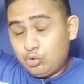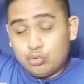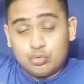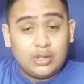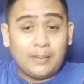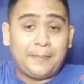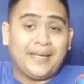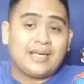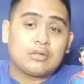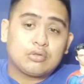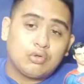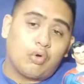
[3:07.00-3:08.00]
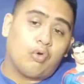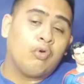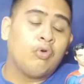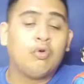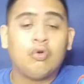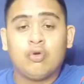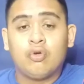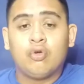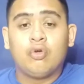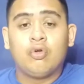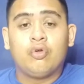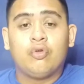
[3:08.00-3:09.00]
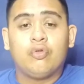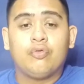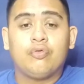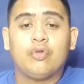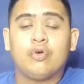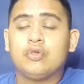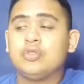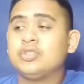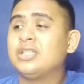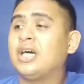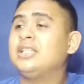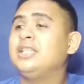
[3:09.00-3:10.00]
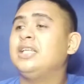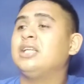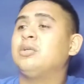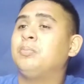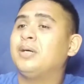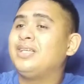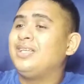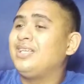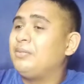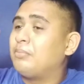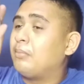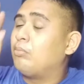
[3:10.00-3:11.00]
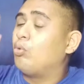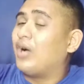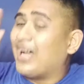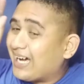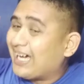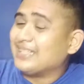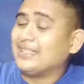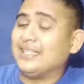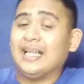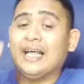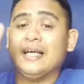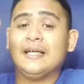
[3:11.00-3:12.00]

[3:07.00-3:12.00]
yung epekto no, sa kanila ng pagiging mabunganga nila.